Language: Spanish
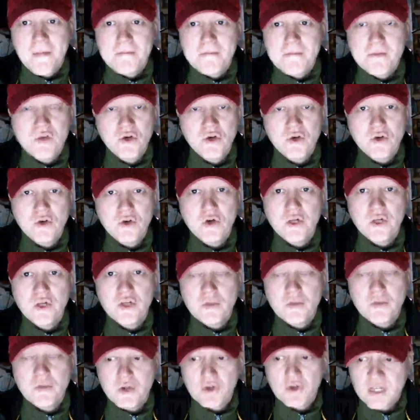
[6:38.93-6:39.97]
Yo no lo he
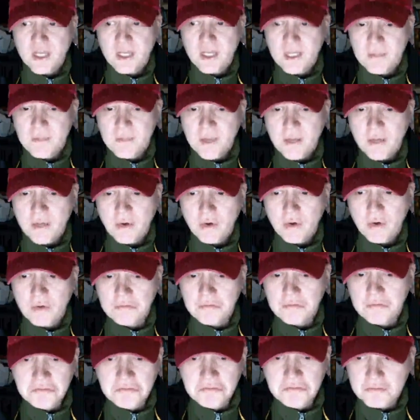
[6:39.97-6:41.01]
hecho, pero sí que he limpiado
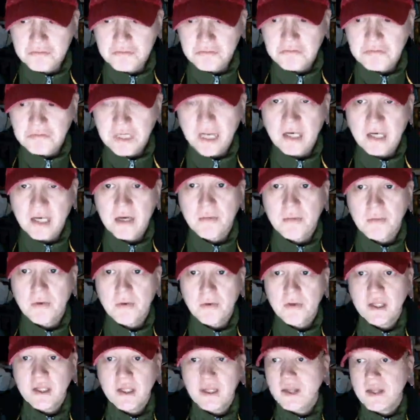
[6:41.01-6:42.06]
mm, carne
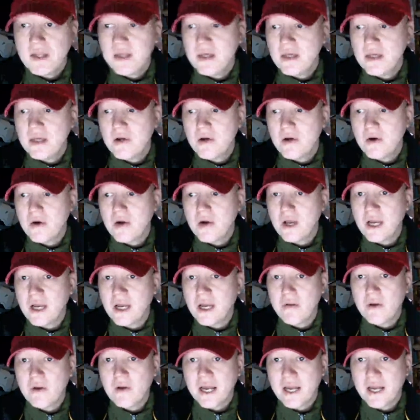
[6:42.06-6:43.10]
podrida de
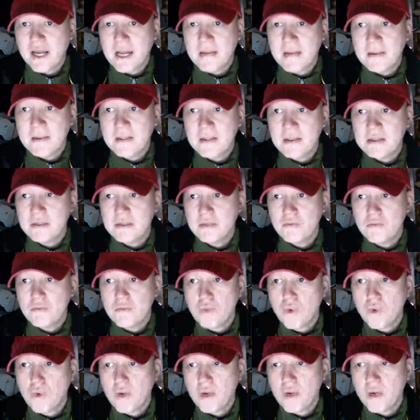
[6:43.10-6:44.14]
congeladores grandes, de un
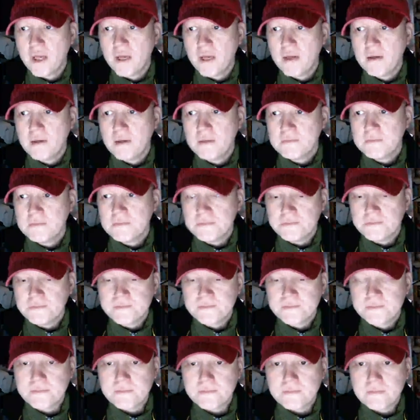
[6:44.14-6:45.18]
buque,
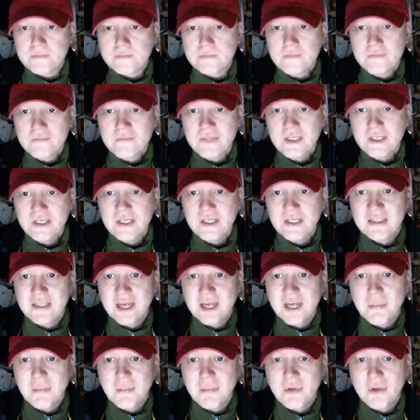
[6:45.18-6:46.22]
y
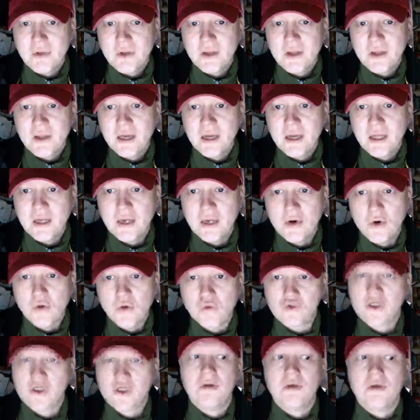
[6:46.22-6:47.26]
estaba podrida y con
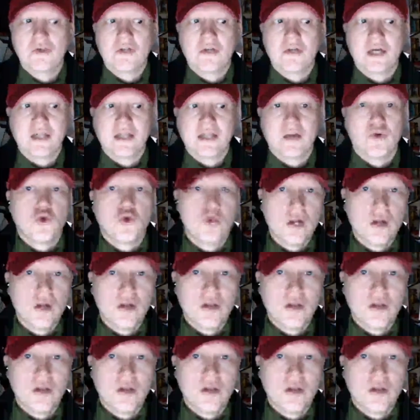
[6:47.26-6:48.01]
gusanos, que hasta los gusanos